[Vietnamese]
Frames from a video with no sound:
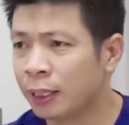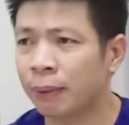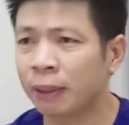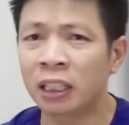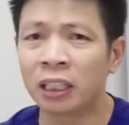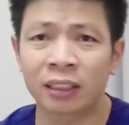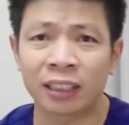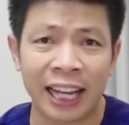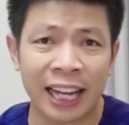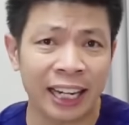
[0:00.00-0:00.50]
Nhưng mà
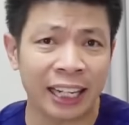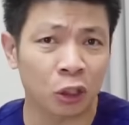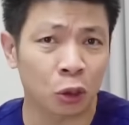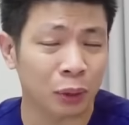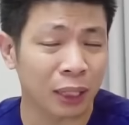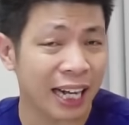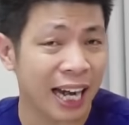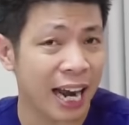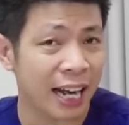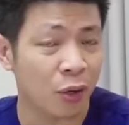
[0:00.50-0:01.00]
thực tế là
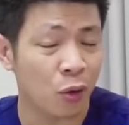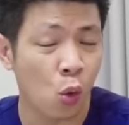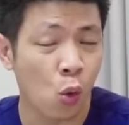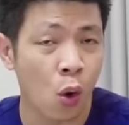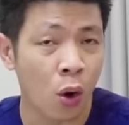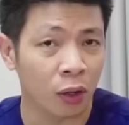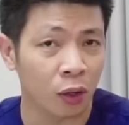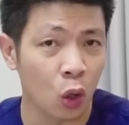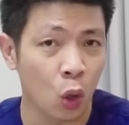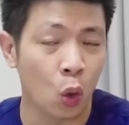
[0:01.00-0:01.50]
chúng ta đã
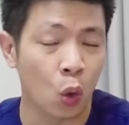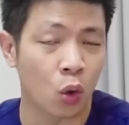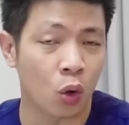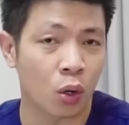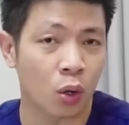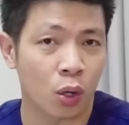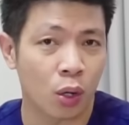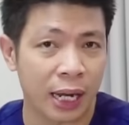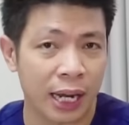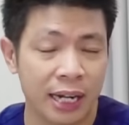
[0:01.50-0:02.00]
uống
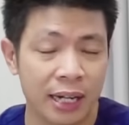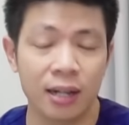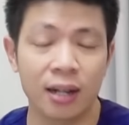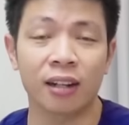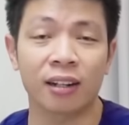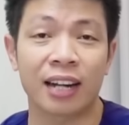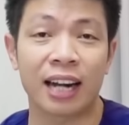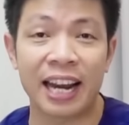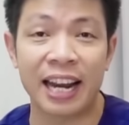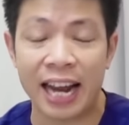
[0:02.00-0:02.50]
đủ cái
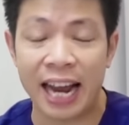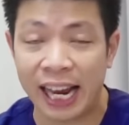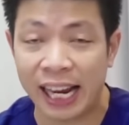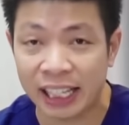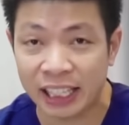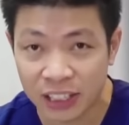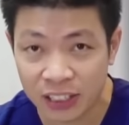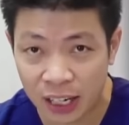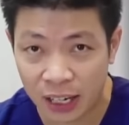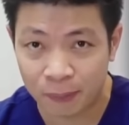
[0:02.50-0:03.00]
lượng đấy
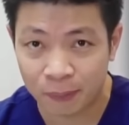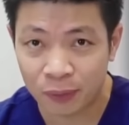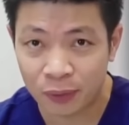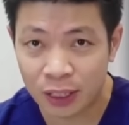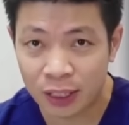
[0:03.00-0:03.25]
hay chưa?